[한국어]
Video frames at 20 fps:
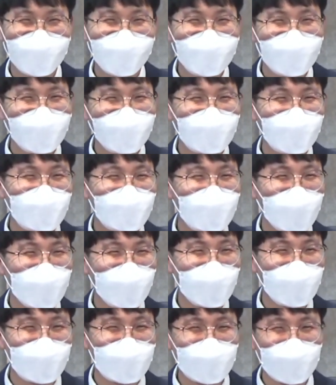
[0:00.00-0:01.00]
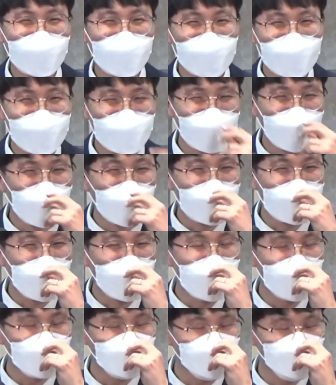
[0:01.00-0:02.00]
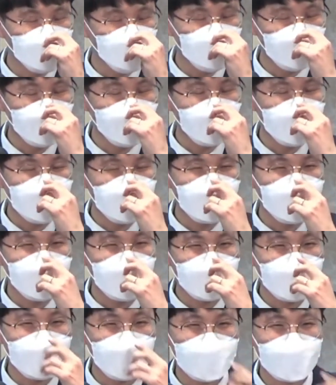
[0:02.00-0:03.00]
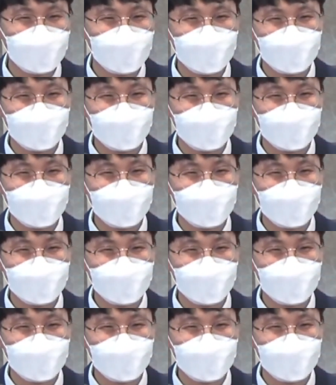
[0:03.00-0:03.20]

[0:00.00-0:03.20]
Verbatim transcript: 그래서 제가 이제 어, 젊었을 때도 이제 들었던 말,